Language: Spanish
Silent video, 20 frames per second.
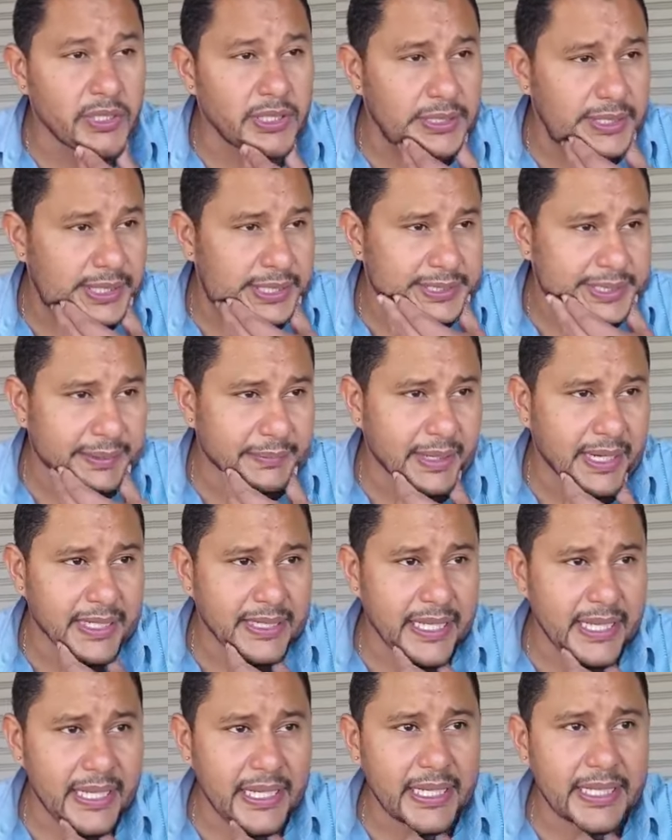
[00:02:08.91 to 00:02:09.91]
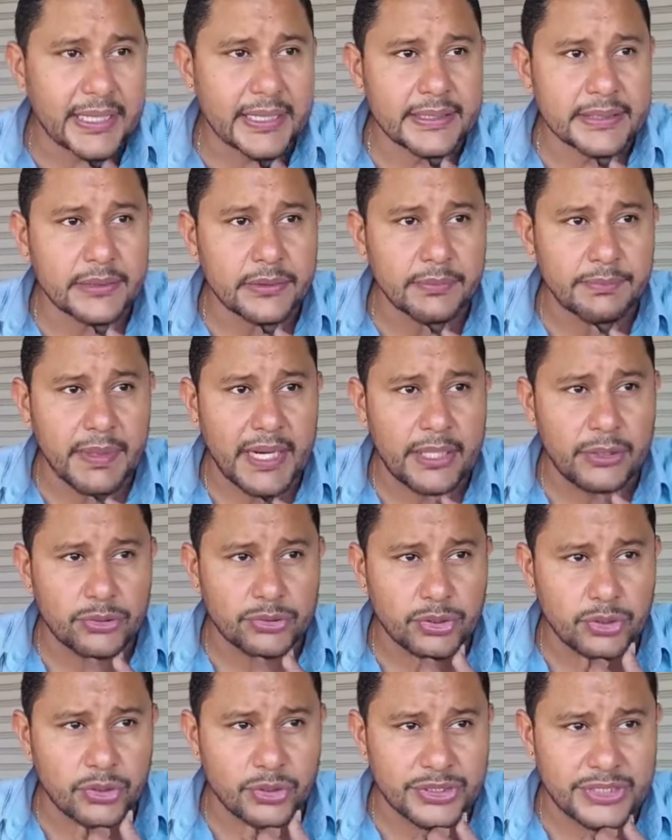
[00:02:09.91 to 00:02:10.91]
El, tema del dengue para
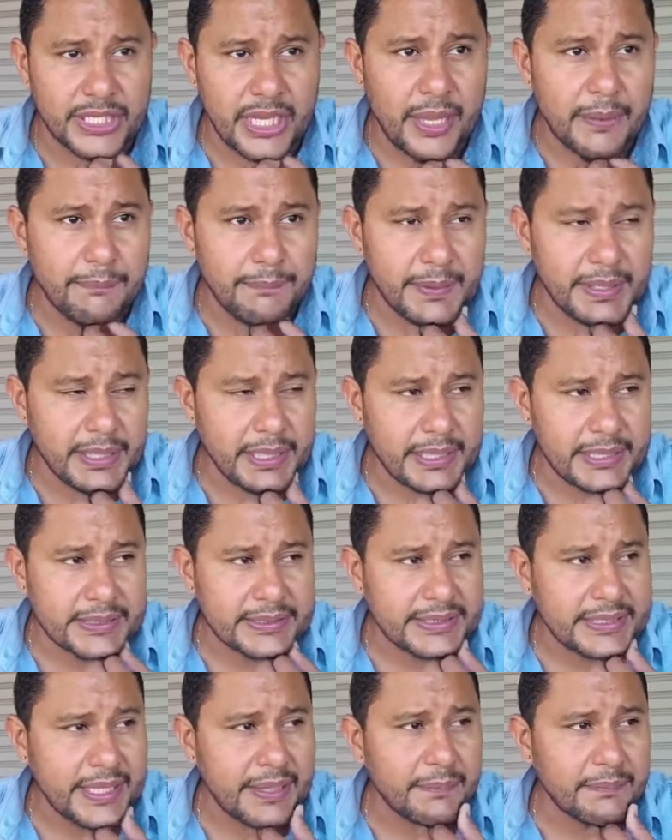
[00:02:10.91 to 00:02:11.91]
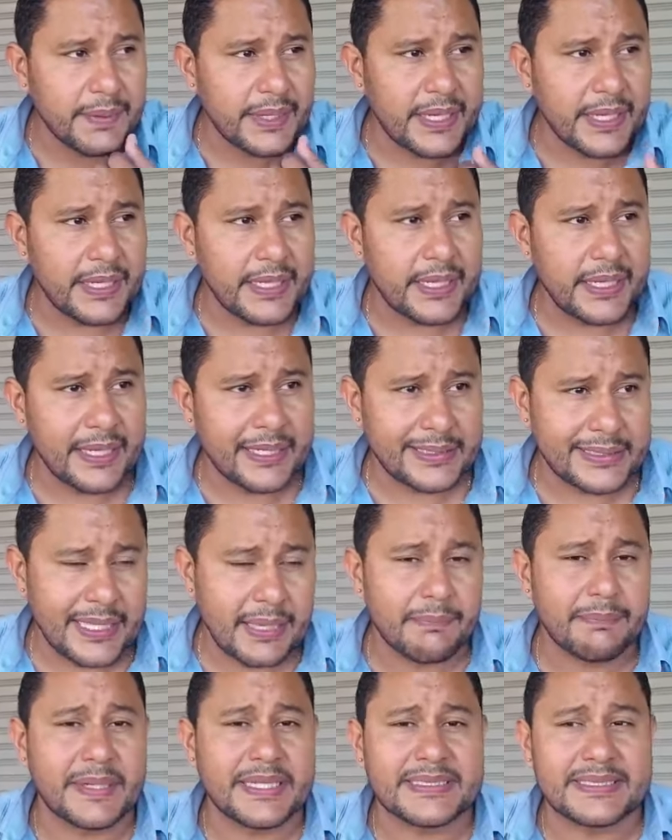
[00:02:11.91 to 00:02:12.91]
nosotros siempre, siempre
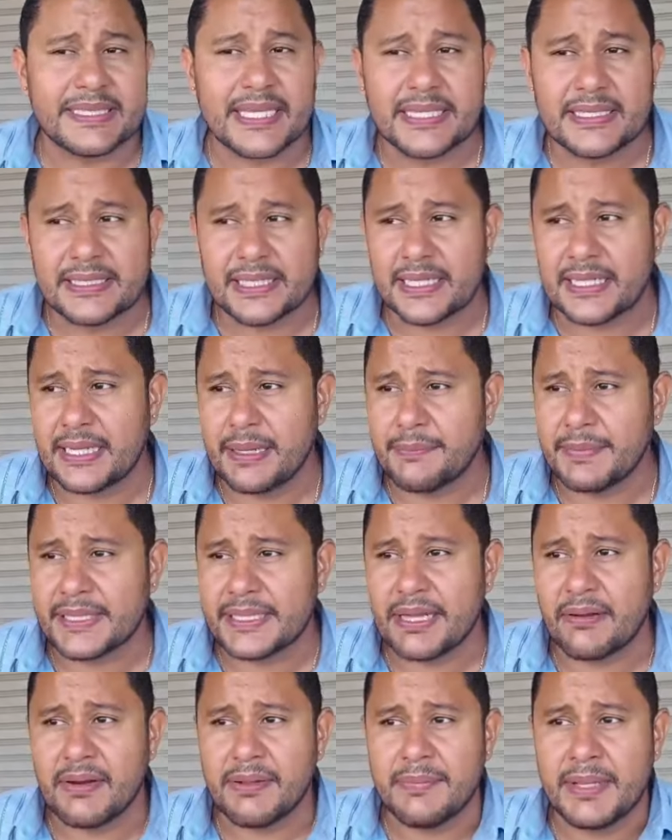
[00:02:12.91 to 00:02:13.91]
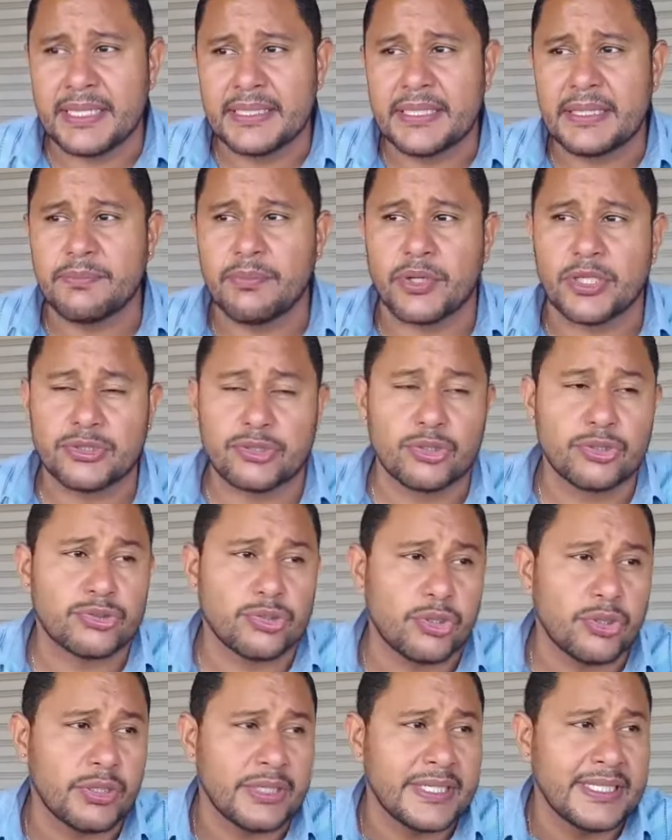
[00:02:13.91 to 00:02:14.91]
está presente, lamentablemente, y por eso
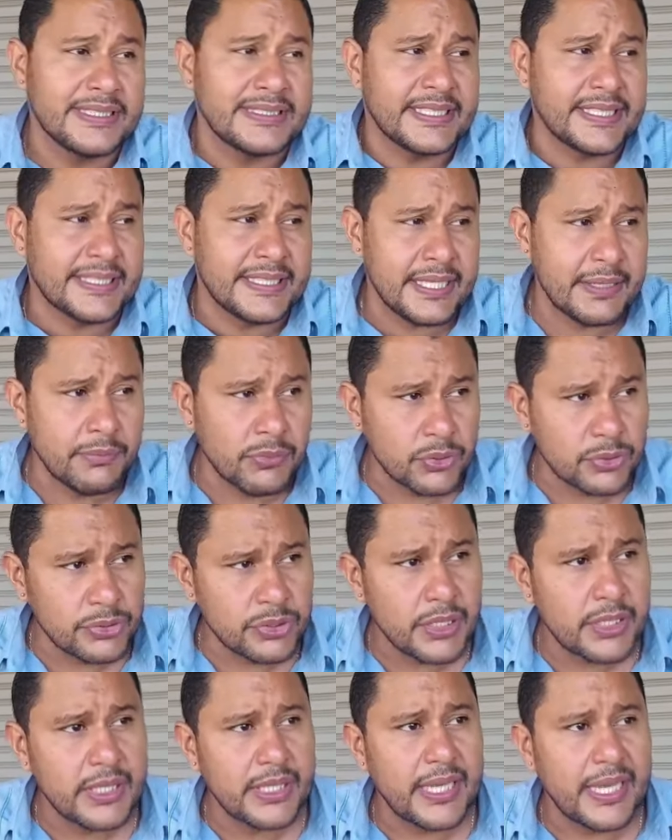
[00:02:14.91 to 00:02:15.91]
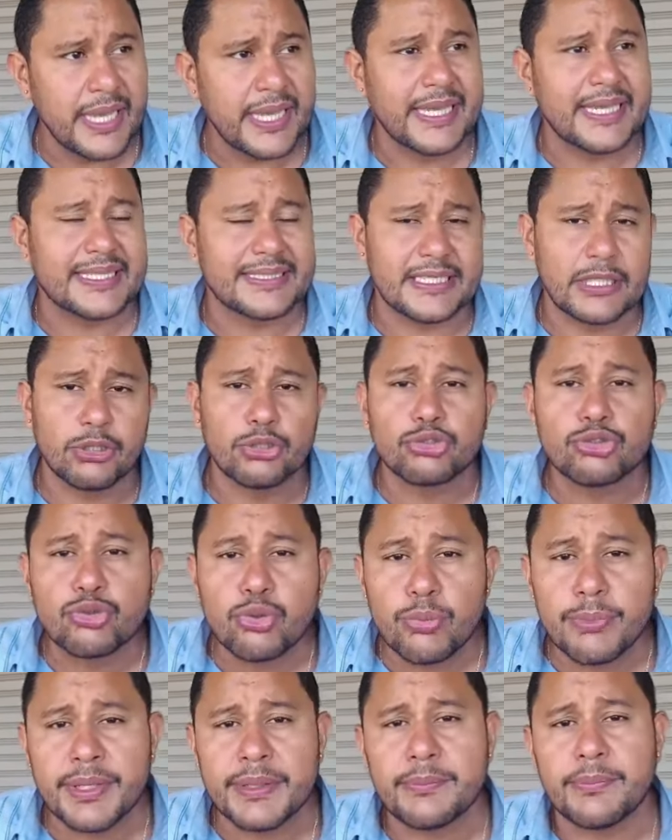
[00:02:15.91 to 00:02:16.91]
nosotros insistimos en que se nos
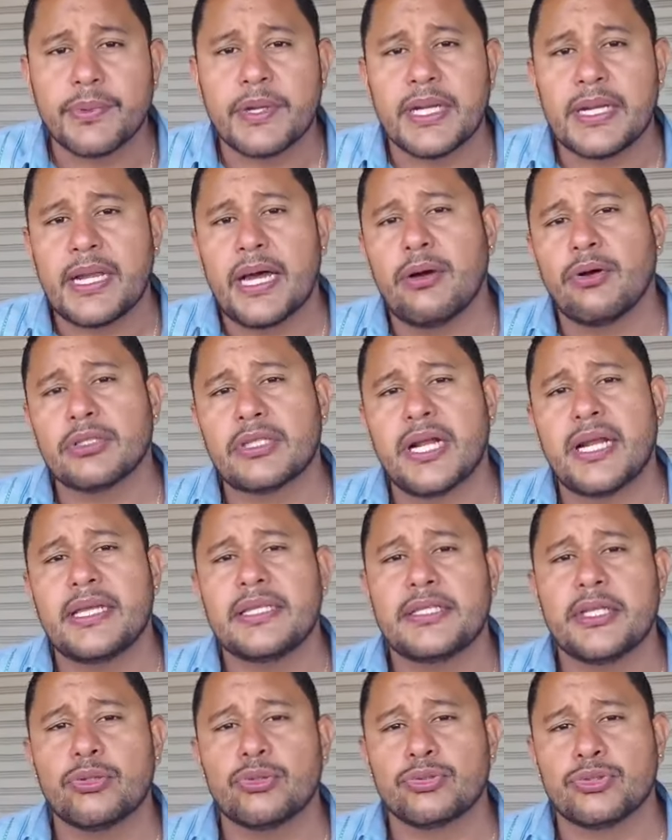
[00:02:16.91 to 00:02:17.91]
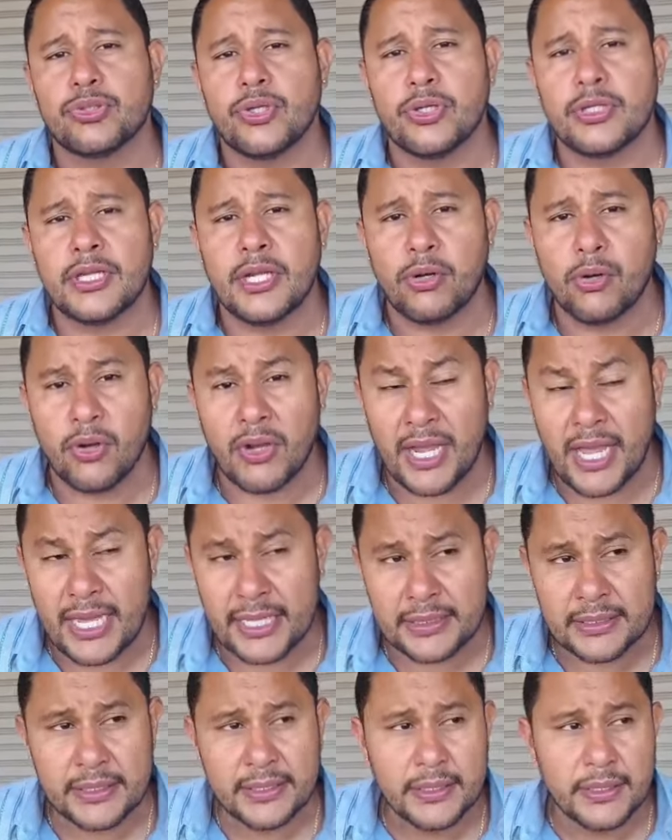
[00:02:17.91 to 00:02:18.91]
sumen pues, las otras instituciones, los
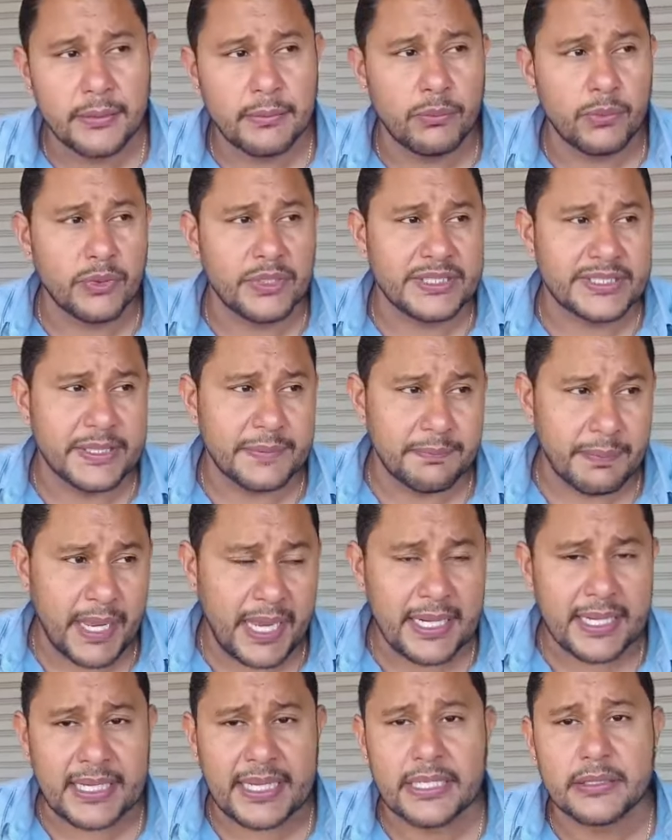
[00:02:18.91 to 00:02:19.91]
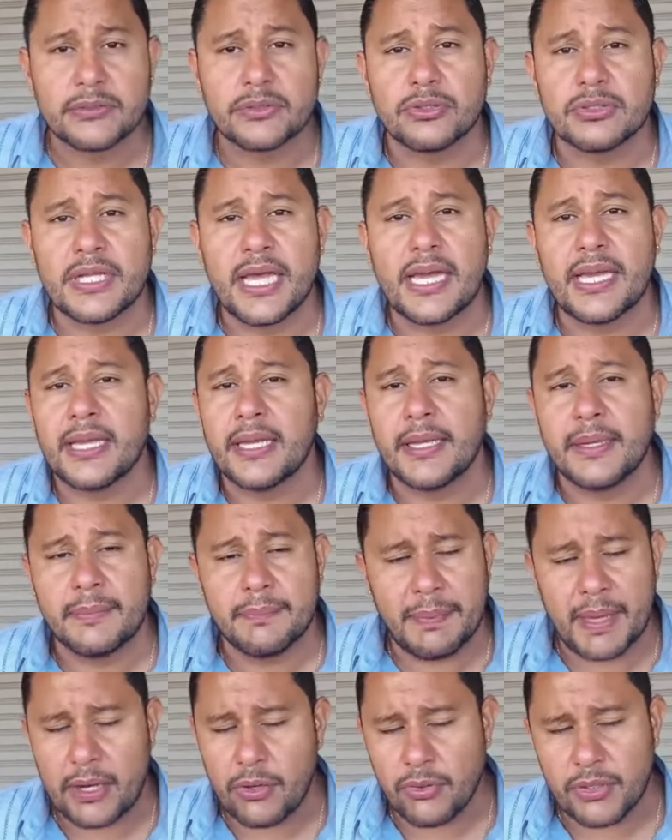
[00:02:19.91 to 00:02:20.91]
GAT, municipales, eh,
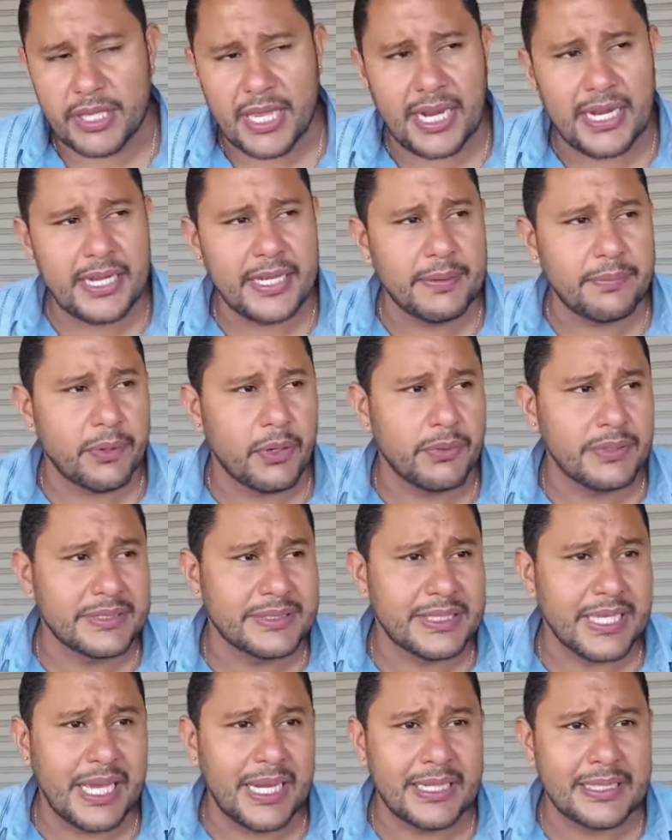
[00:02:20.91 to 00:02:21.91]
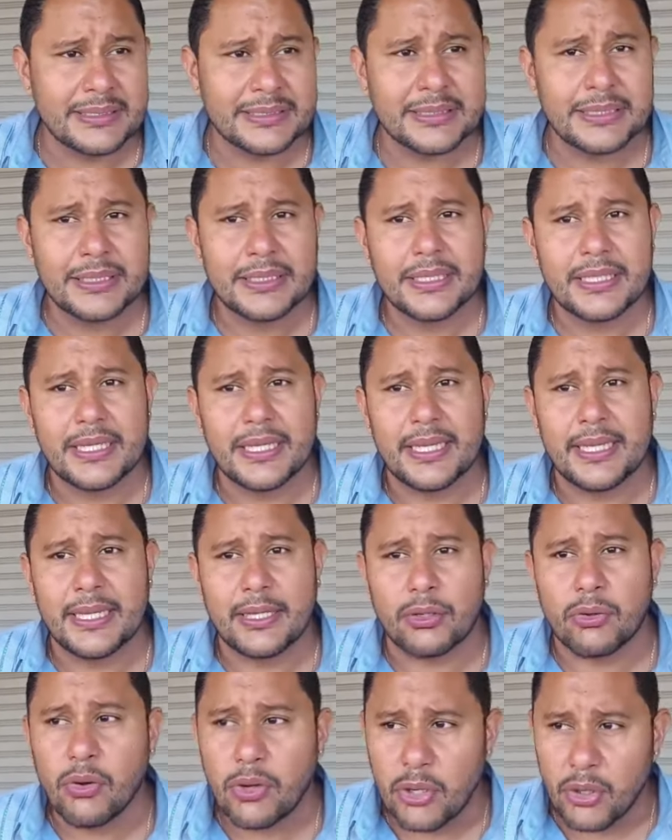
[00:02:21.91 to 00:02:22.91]
parroquiales y provinciales,
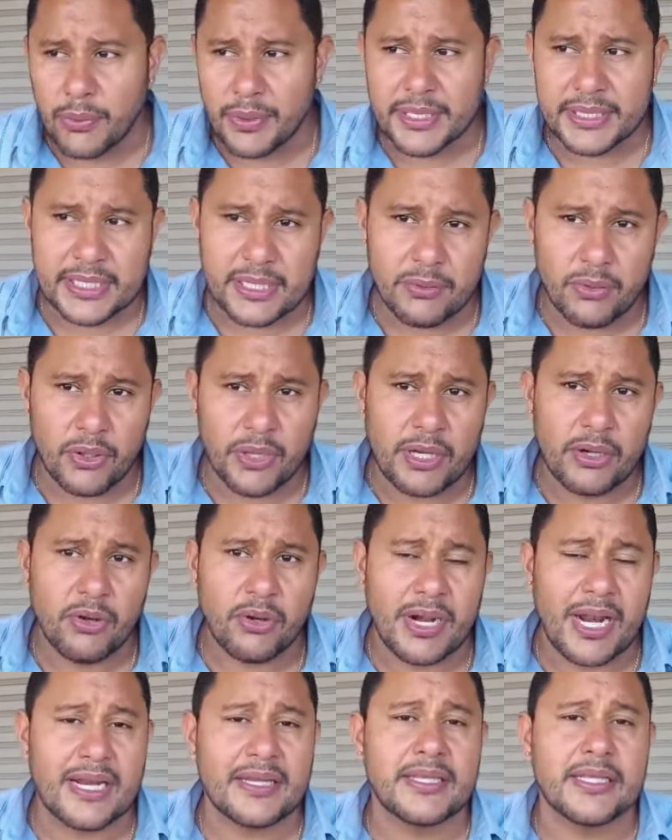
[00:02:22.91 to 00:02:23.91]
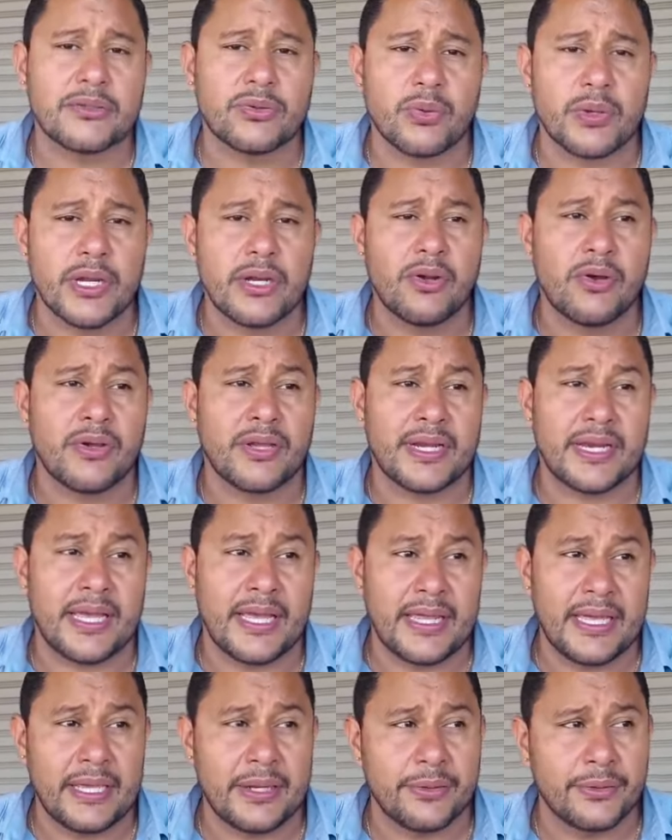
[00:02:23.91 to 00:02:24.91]
eh, con el objetivo de lograr destruir los
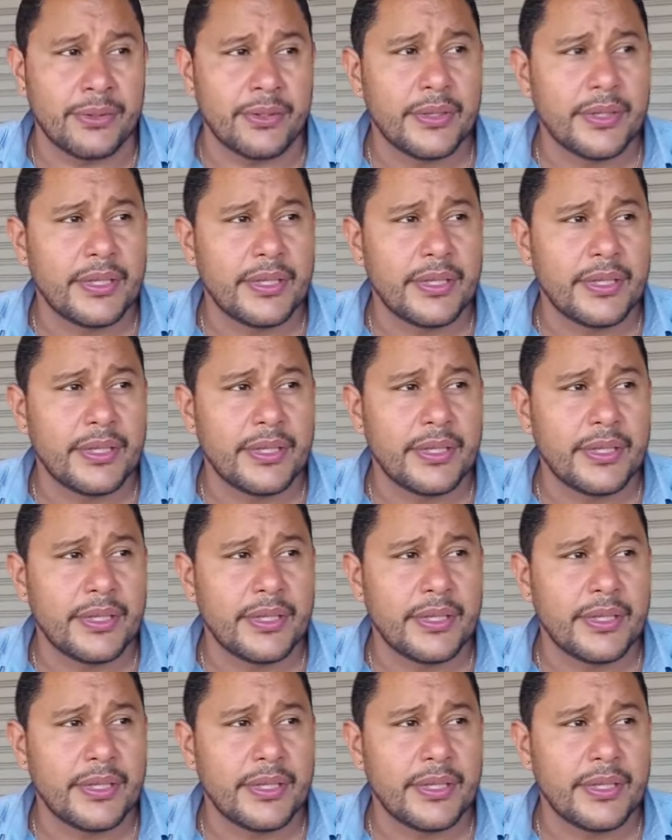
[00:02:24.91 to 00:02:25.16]
criaderos.